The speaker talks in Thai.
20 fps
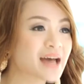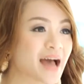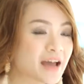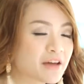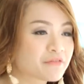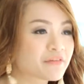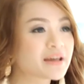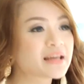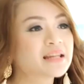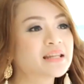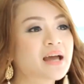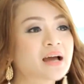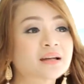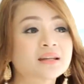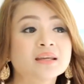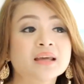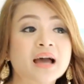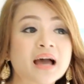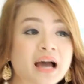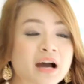จ่ายไฟเลี้ยง
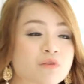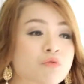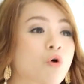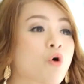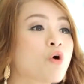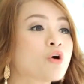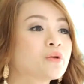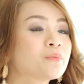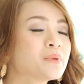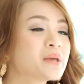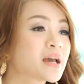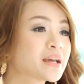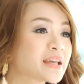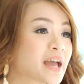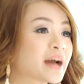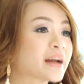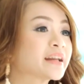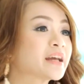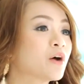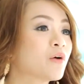ที่ 5 โวลต์เพียงอ
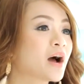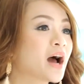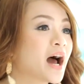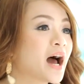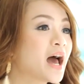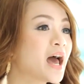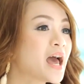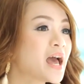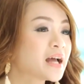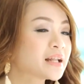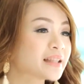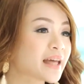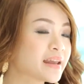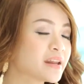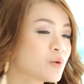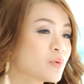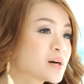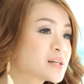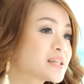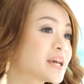ย่างเดียวค่ะ แต่ใน
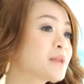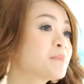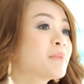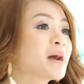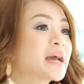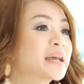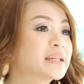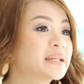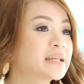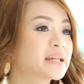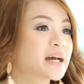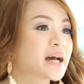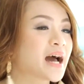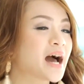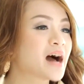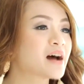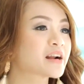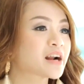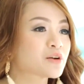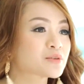เวอร์ชันใหม่นี้นะ
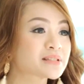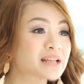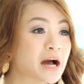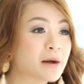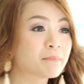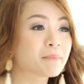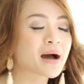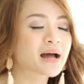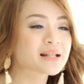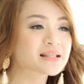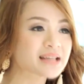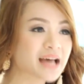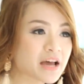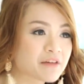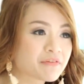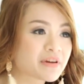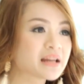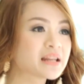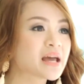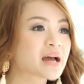คะ เราสามารถจ่าย
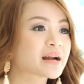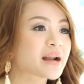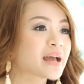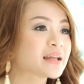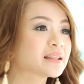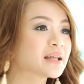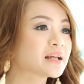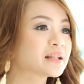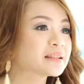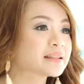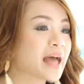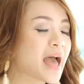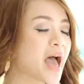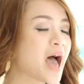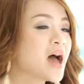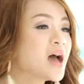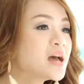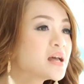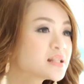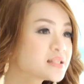ไฟเลี้ยงได้ตั้งแต่
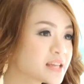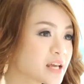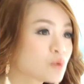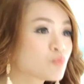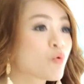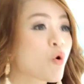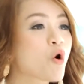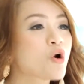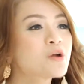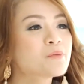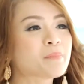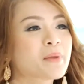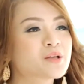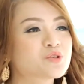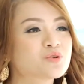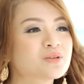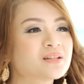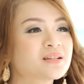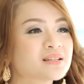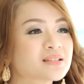7 โวลต์ไป
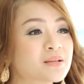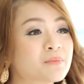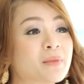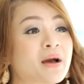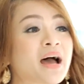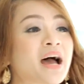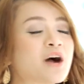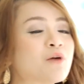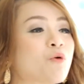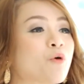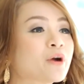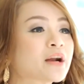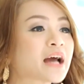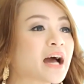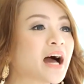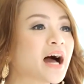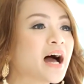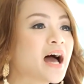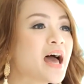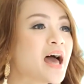จนถึง 15 โวลต์
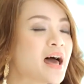ค่ะ